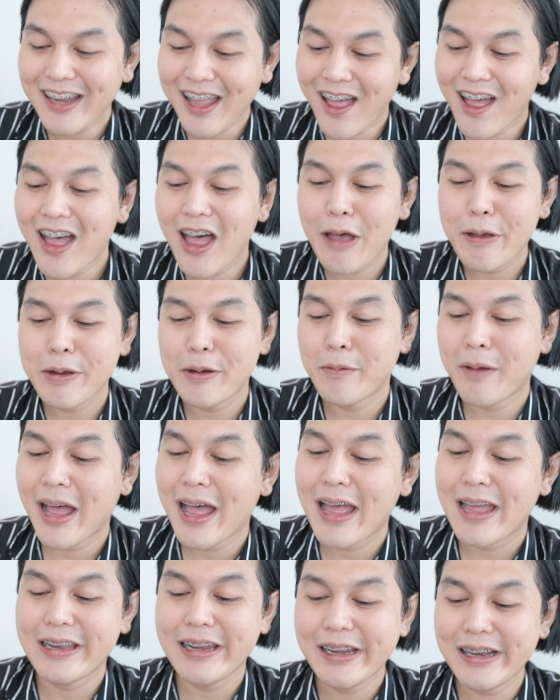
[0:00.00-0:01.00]
ก็เอาเป็น
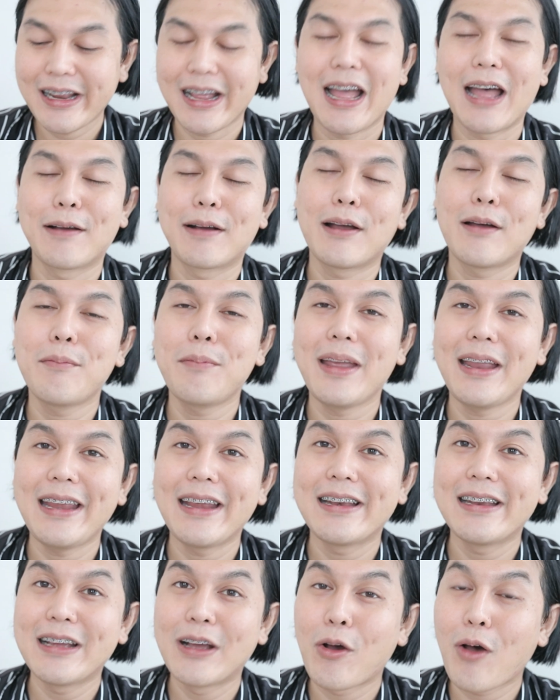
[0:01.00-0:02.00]
ว่านี่นะคะก็เป็น
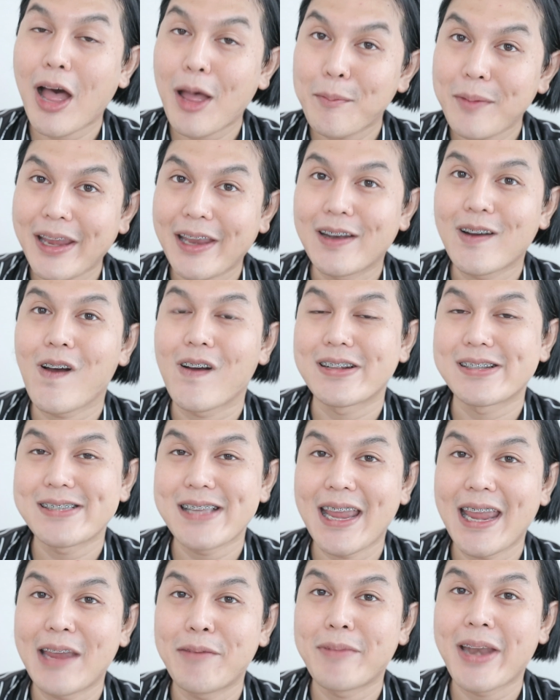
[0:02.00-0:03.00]
อีกหนึ่งความเห็นของ
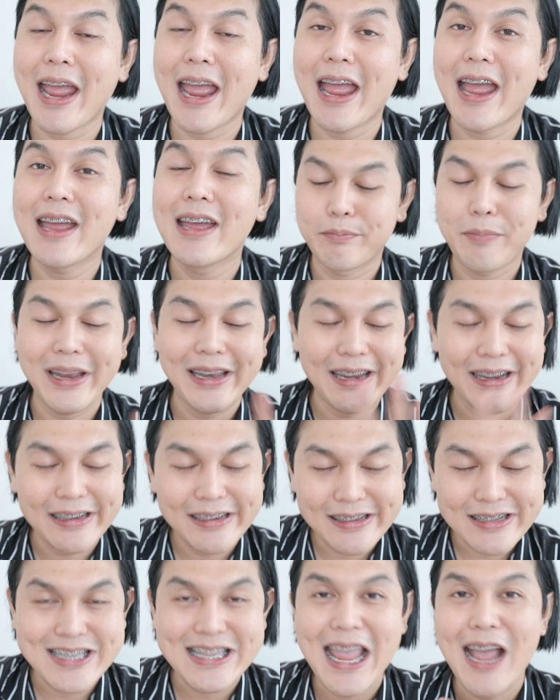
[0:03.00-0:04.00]
เจมนะ เป็นอีก
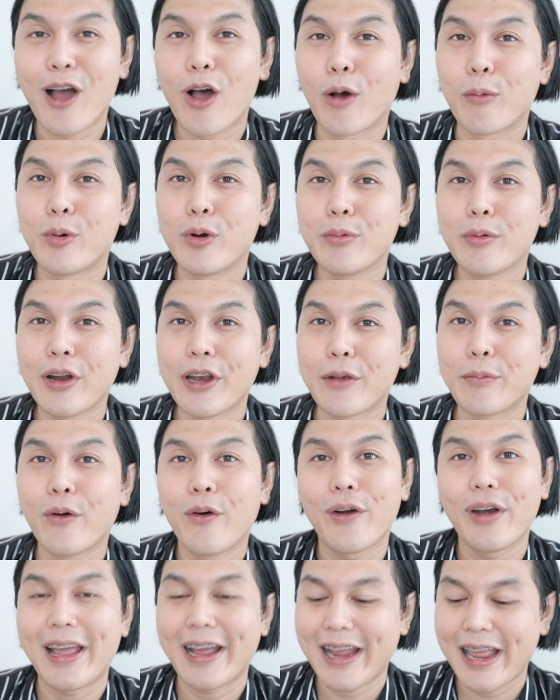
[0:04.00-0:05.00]
หนึ่งเสียงของผู้บริโภ
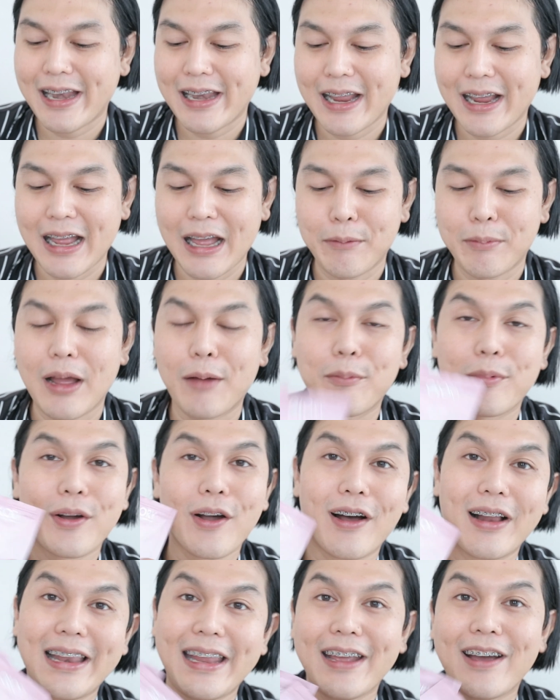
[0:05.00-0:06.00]
คแล้วกันนะครับกับ
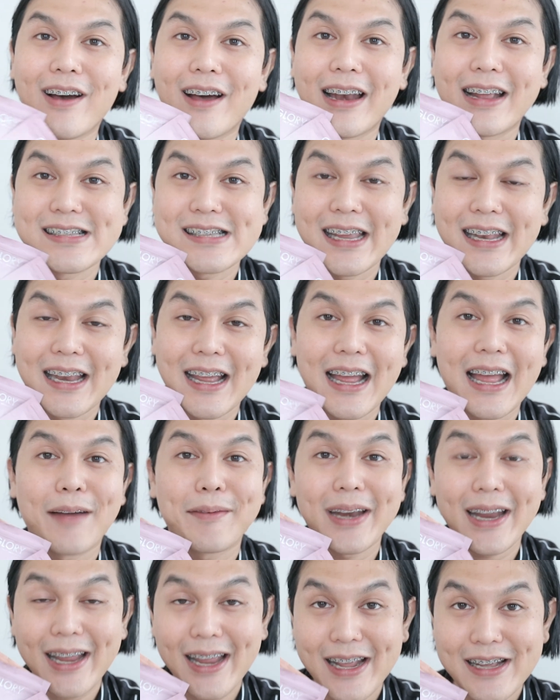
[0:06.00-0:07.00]
กอรี่คอลลาเจนนะครั
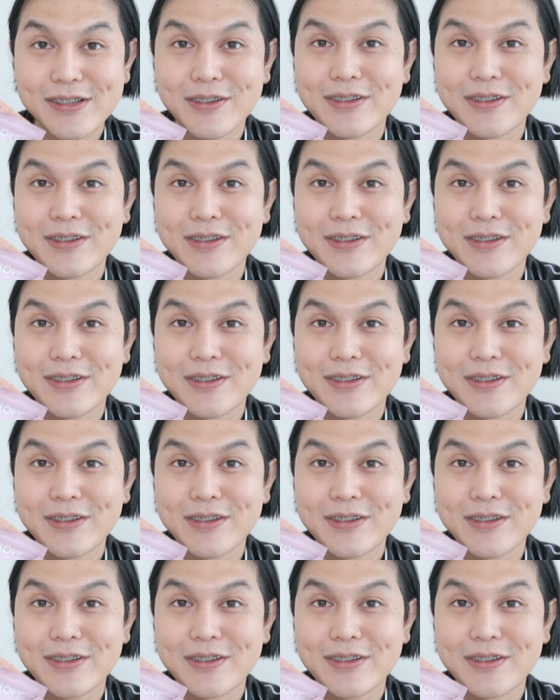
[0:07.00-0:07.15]
บถ้าใคร